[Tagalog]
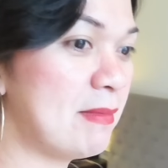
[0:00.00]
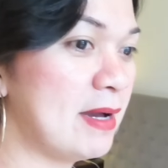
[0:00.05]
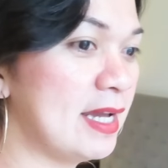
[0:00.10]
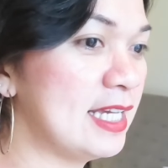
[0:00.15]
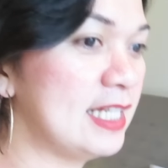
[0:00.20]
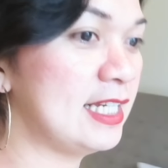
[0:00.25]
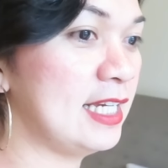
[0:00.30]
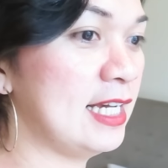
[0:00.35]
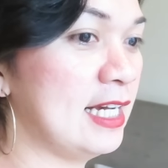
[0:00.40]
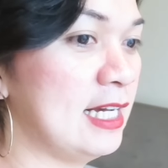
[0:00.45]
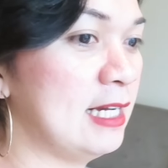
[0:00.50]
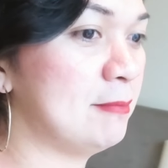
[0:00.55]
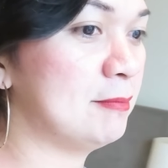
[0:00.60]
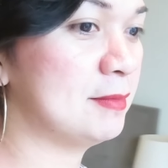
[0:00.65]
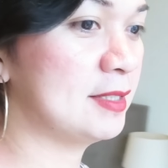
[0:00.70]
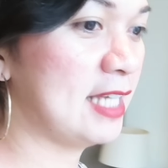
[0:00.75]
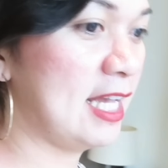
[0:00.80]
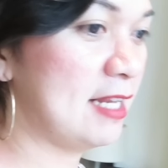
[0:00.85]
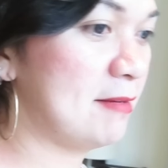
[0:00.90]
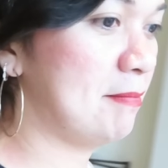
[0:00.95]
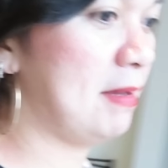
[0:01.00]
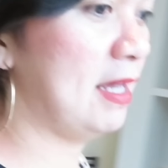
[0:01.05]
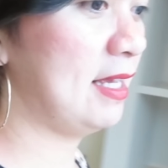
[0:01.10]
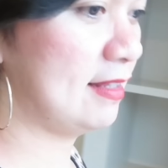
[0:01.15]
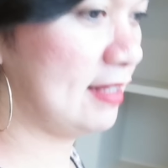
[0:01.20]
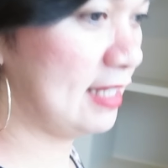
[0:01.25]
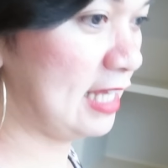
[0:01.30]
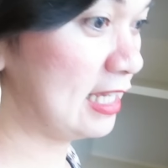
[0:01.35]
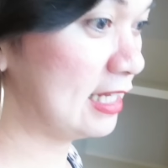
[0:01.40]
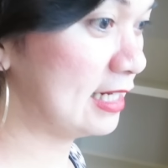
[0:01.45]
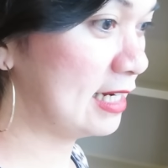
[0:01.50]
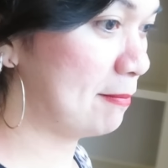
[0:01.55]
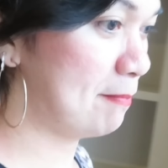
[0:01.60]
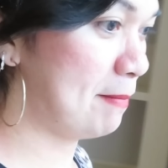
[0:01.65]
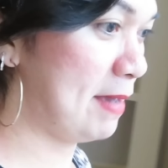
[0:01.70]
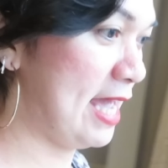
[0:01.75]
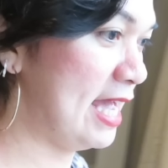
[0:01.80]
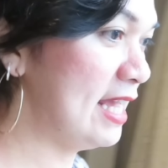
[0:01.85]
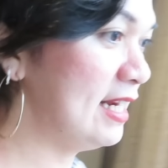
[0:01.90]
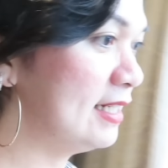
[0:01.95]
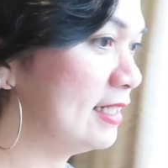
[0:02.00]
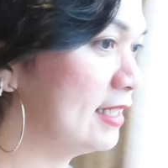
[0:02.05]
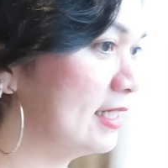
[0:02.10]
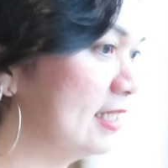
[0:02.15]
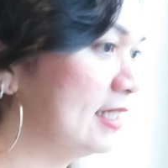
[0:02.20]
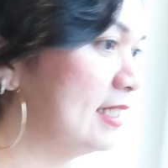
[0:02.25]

may um, sunbathing na bed.